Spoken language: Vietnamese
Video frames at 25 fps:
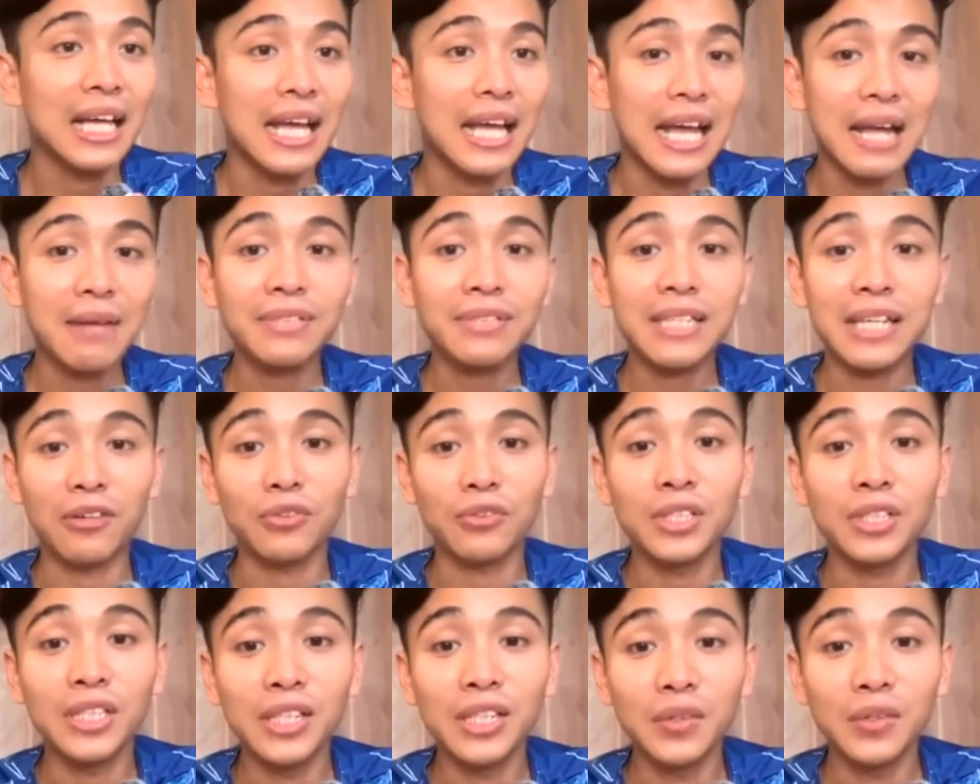ép dẻo
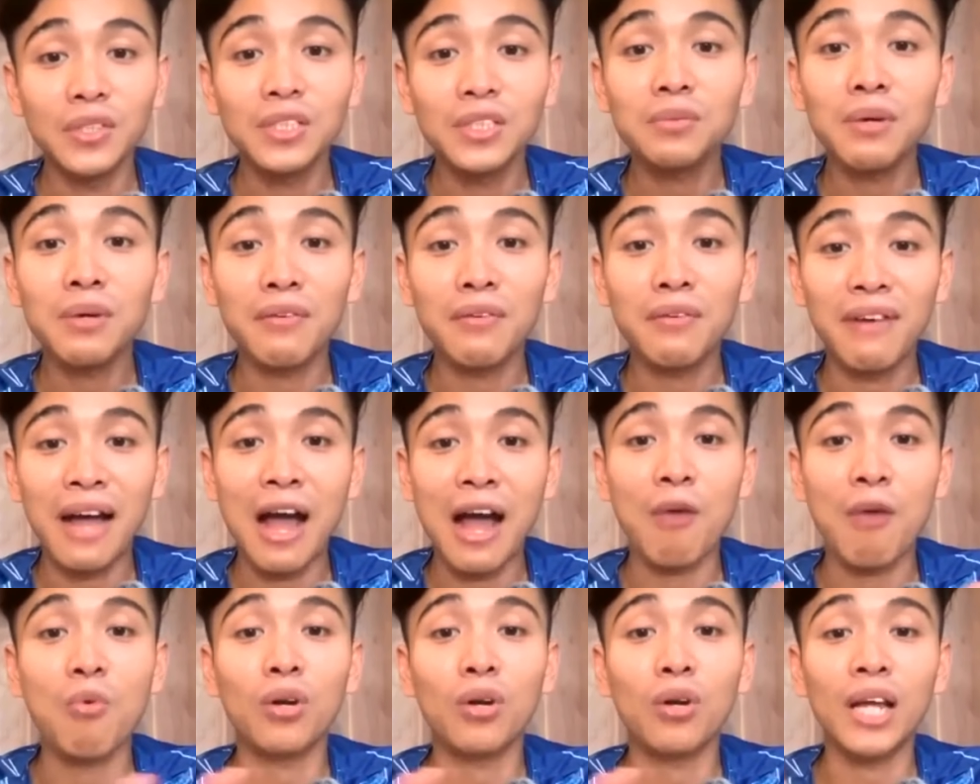nhiều nhưng mà
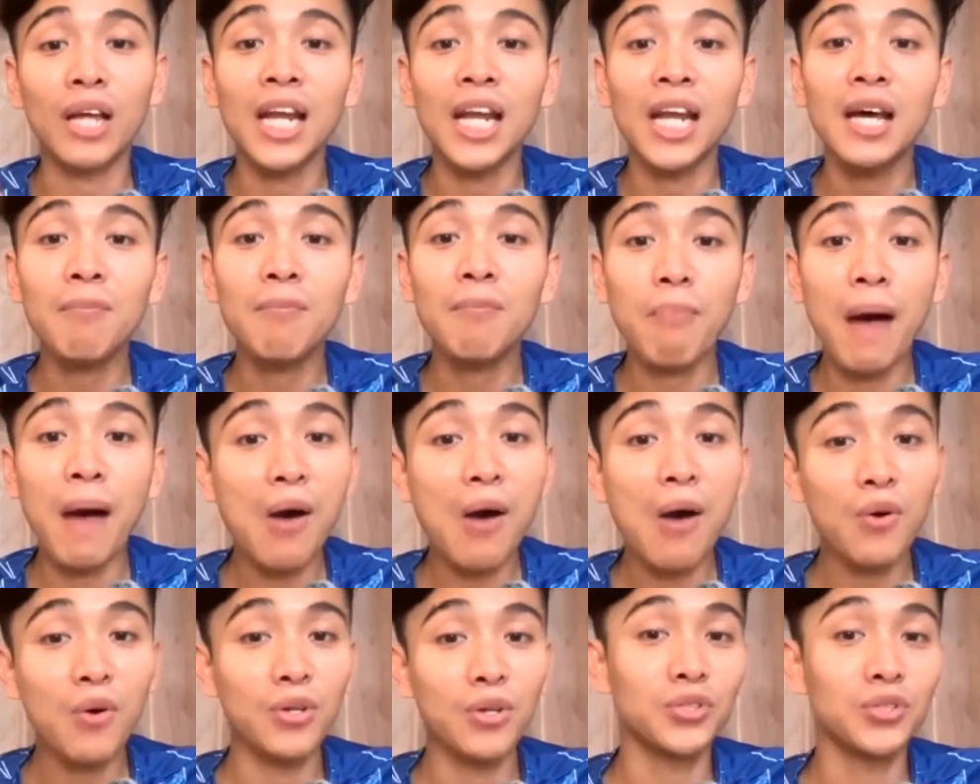vào một cái lớp
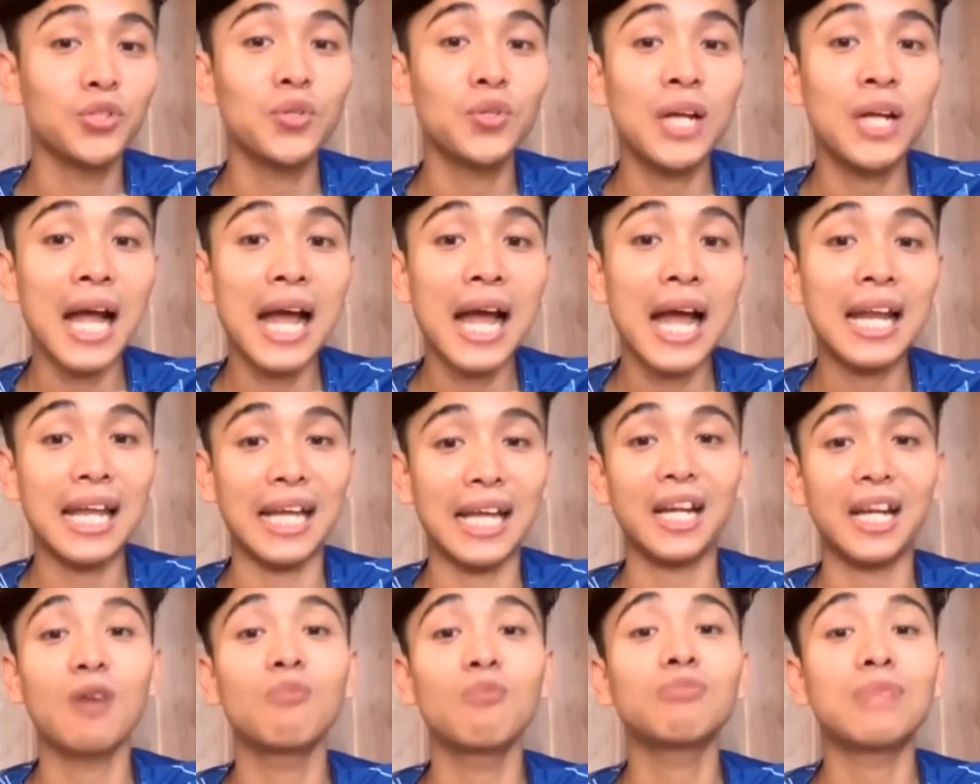power
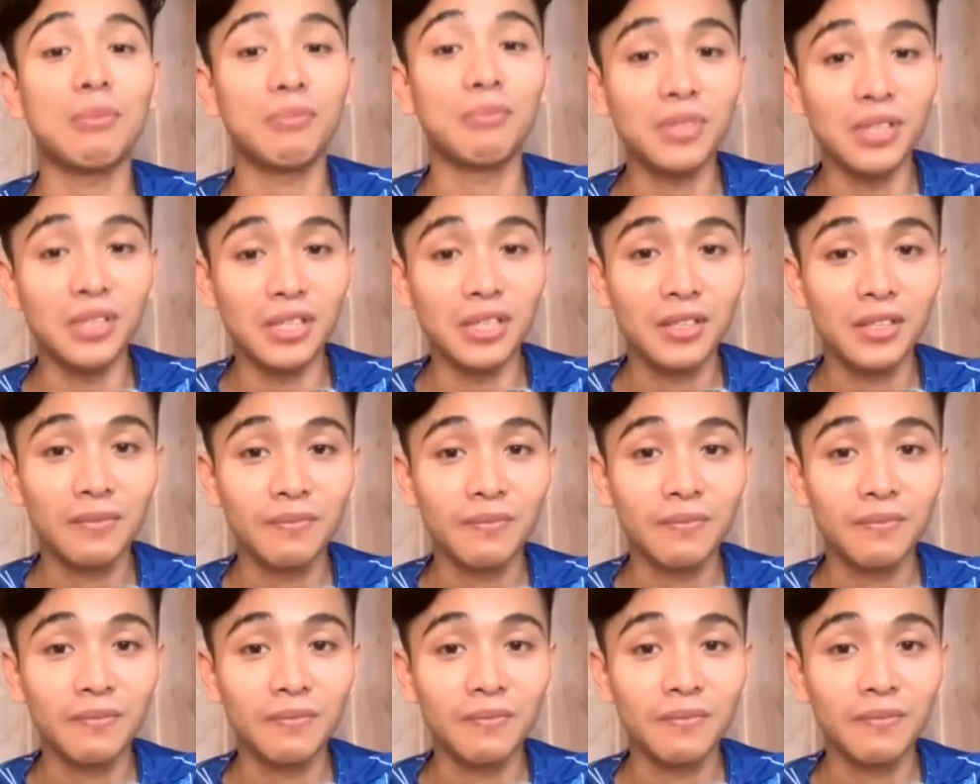yoga lại không tập được